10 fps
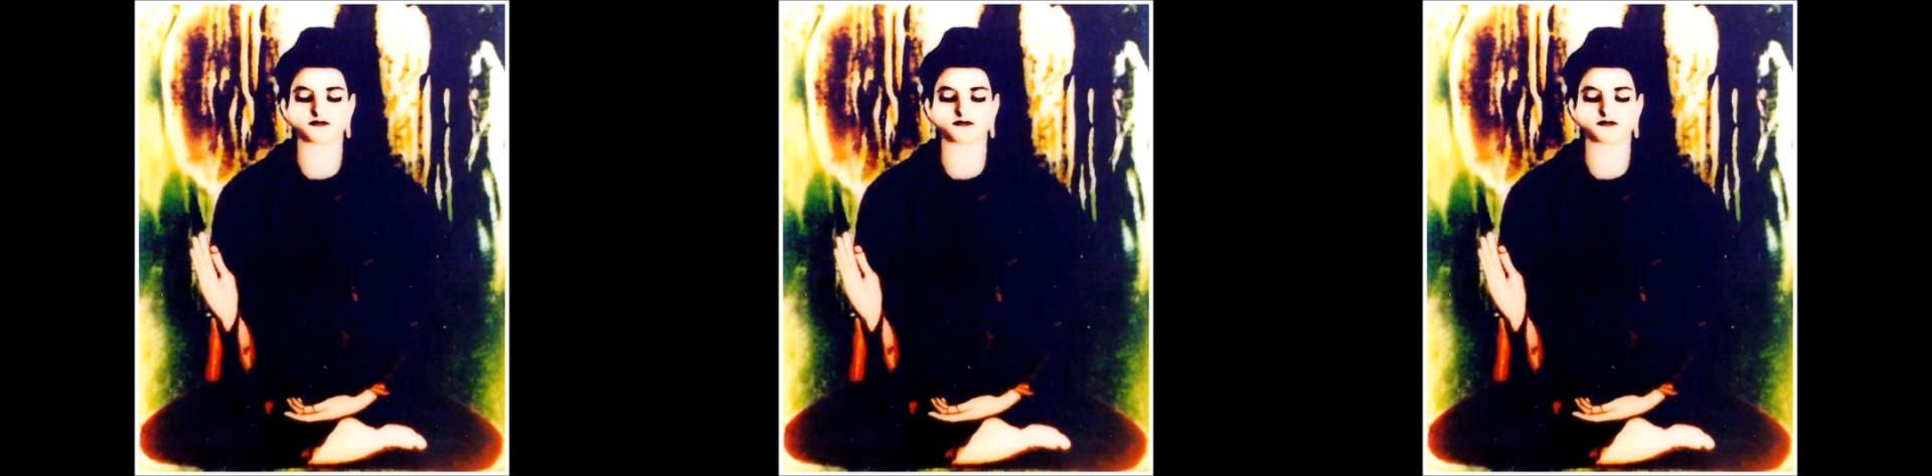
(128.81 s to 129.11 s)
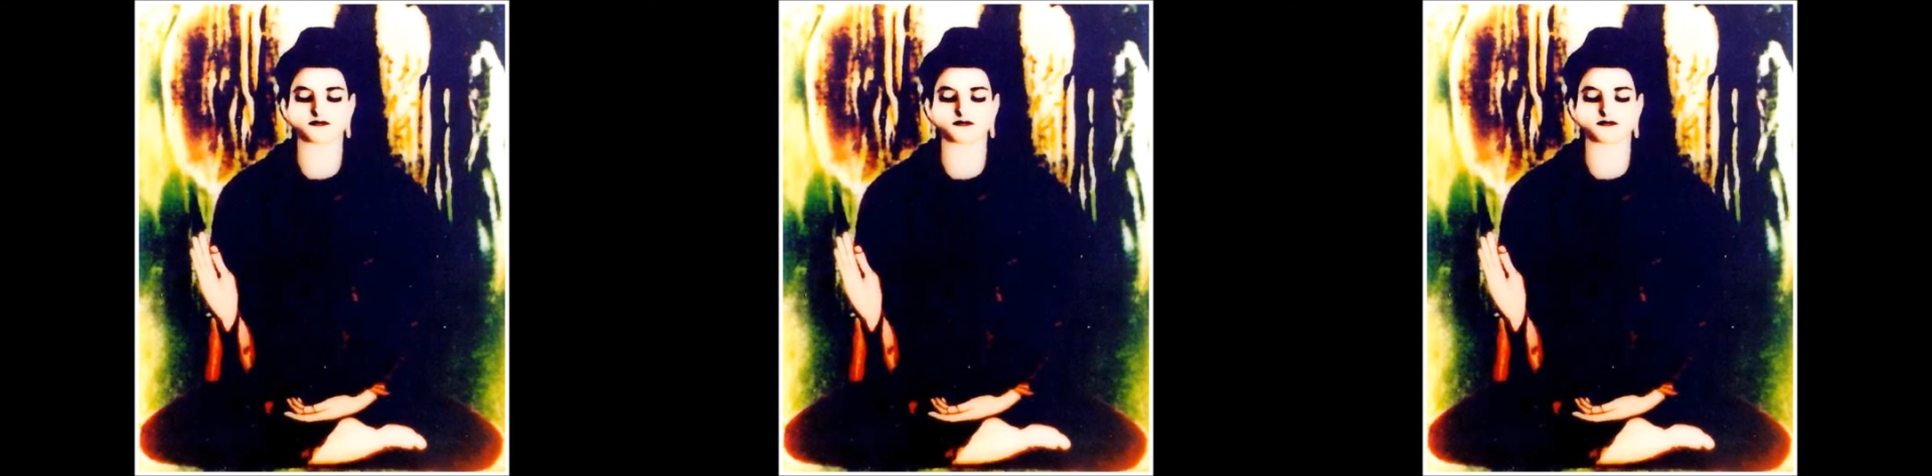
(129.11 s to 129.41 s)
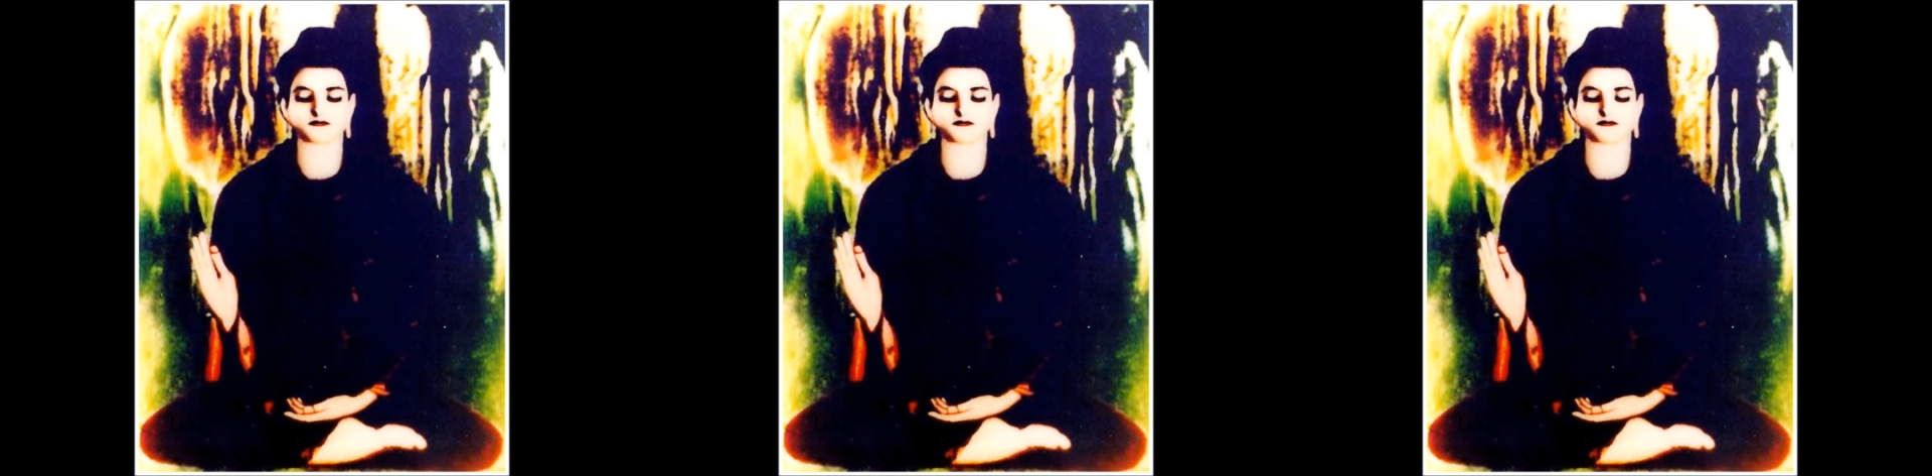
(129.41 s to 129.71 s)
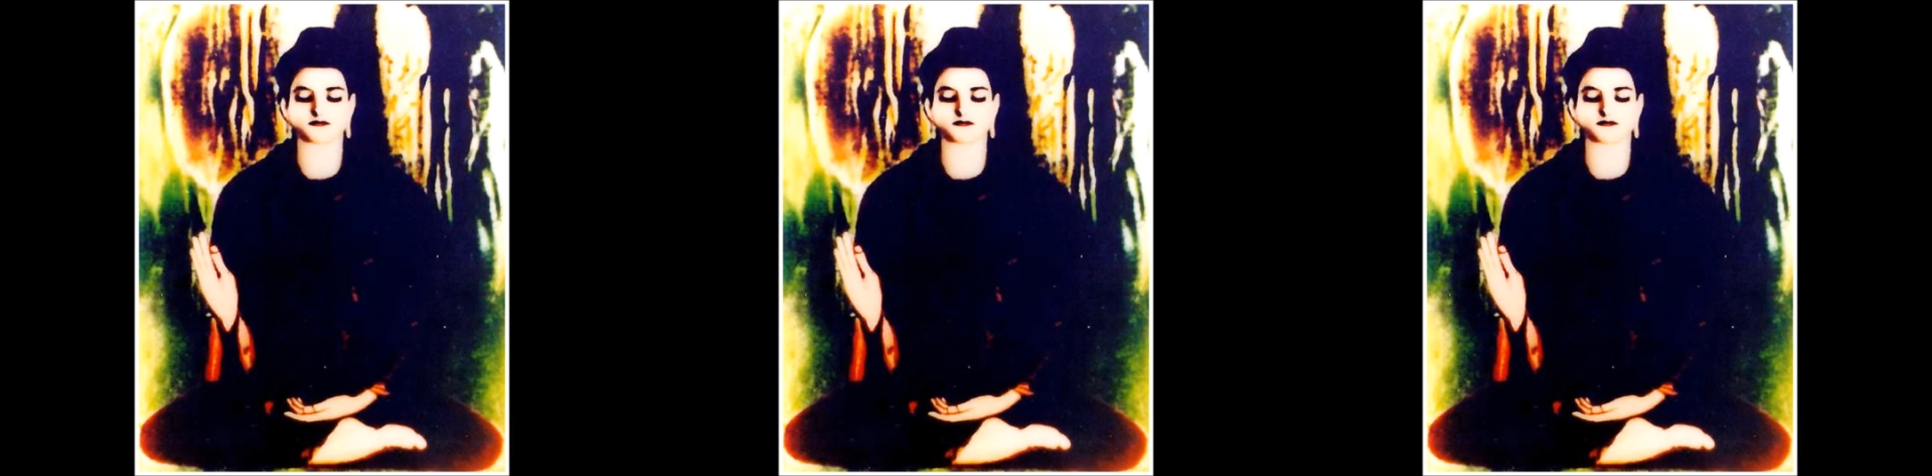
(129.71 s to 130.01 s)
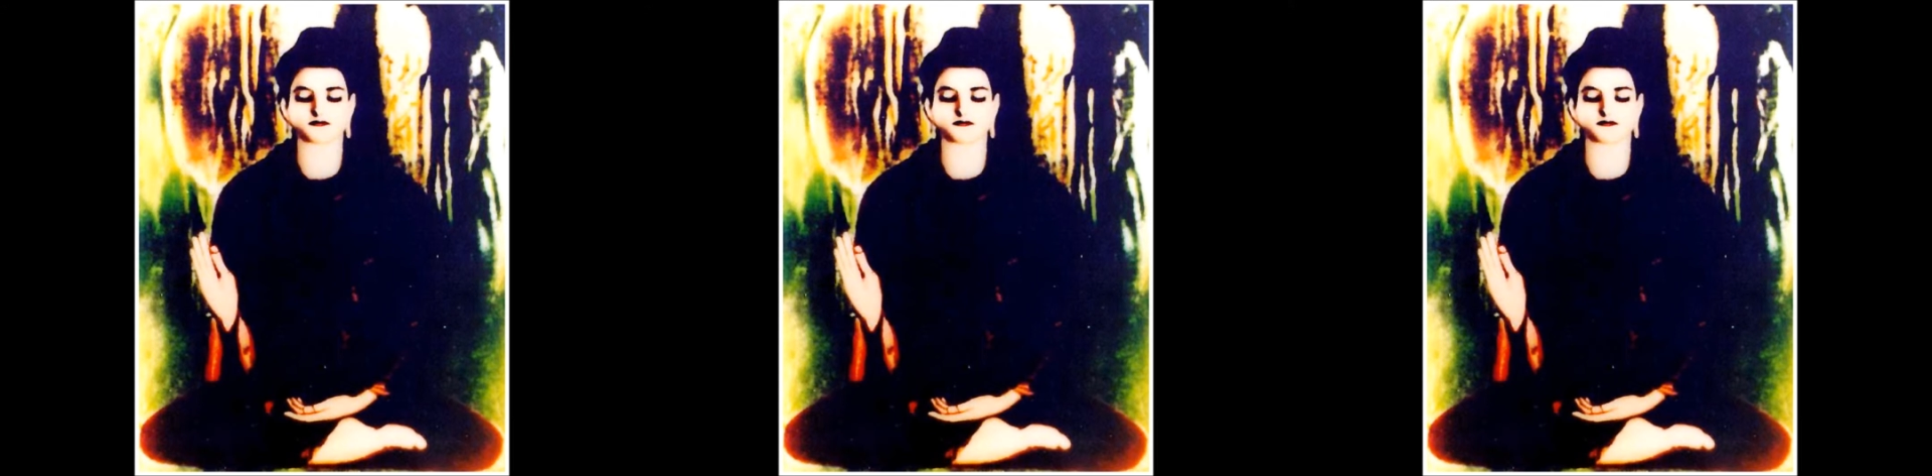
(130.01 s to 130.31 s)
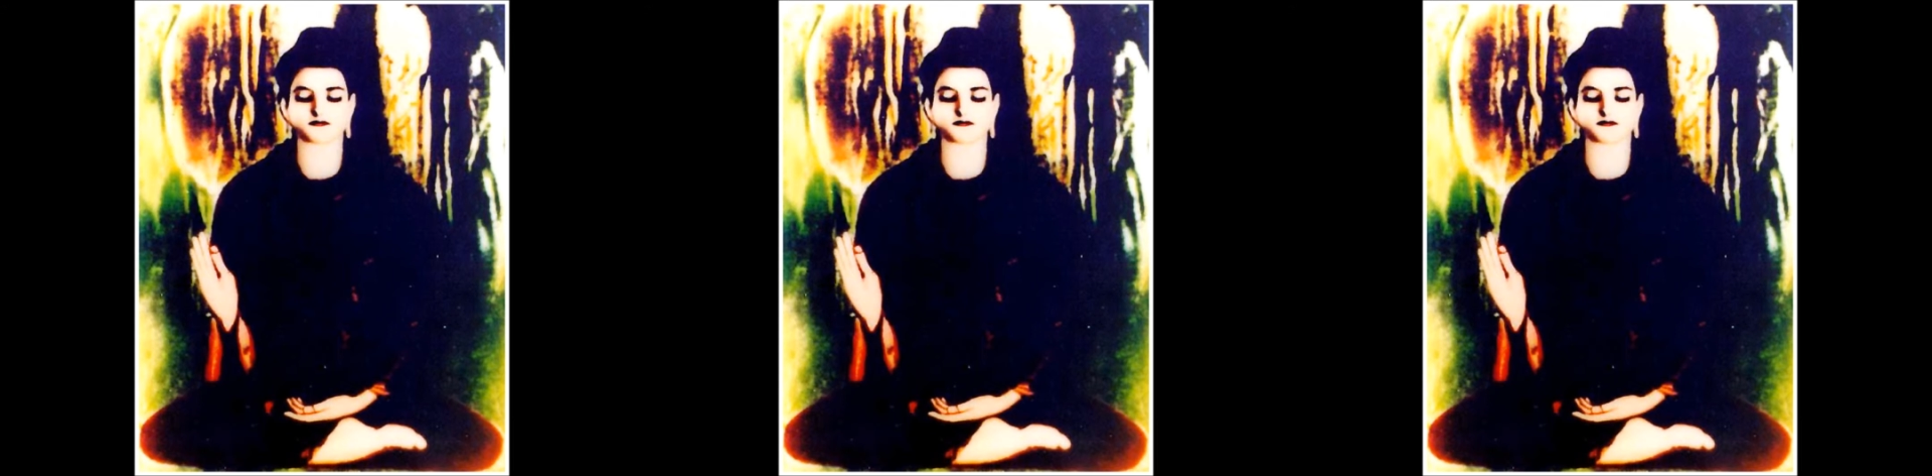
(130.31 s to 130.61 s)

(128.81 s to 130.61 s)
หันมาลงโทษผู้ก่อเอง